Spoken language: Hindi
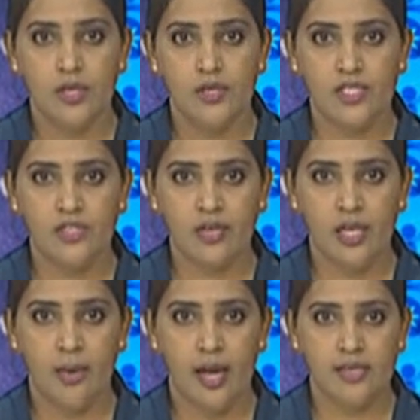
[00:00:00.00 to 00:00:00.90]
सुबह
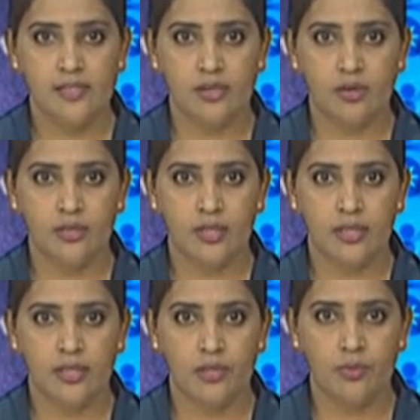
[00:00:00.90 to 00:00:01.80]
के बाहर सकोदा
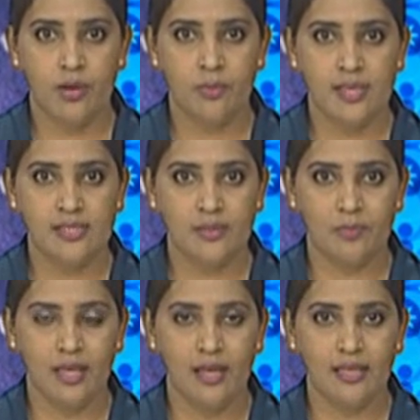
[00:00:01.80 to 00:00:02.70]
ततिरुआ में
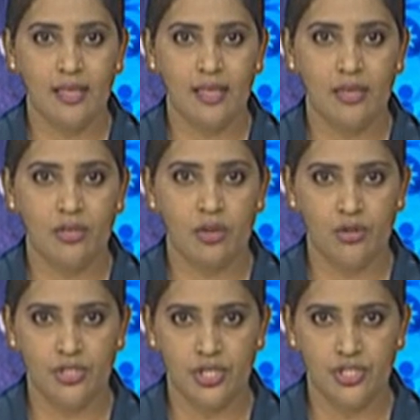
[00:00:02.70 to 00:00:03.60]
सप्तांत एक
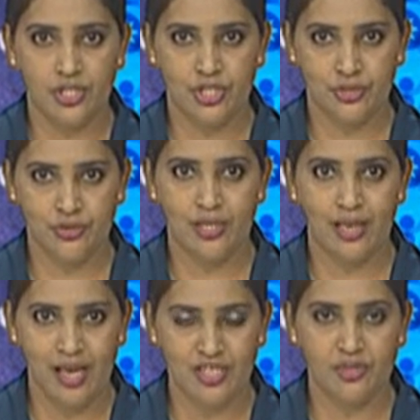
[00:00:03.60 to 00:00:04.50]
नवजात शिशु की
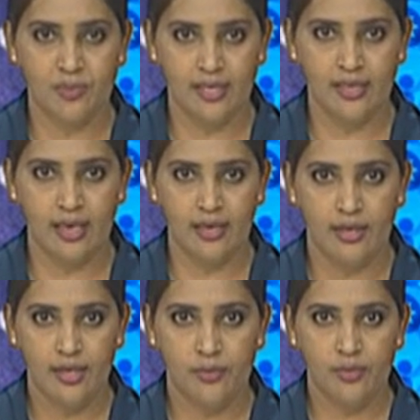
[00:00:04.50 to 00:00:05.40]
लाश मिली है
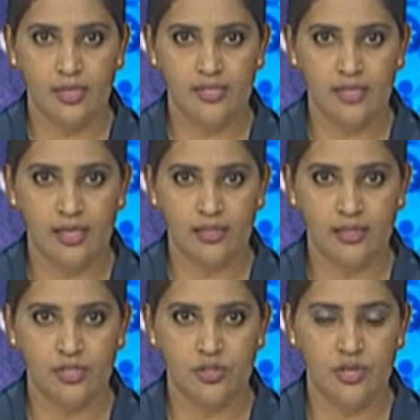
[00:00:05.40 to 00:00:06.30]
पुलिस घटना
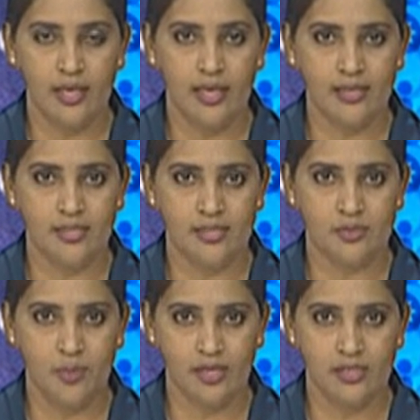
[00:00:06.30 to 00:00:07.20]
से जुड़े एक
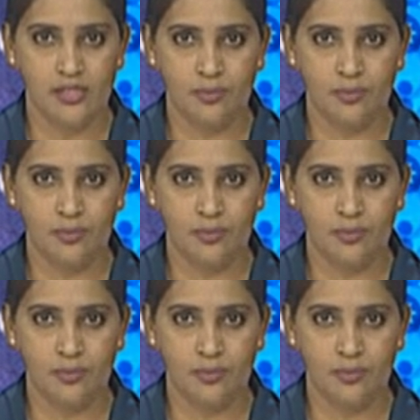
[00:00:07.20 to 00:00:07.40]
सस्पेक्ट से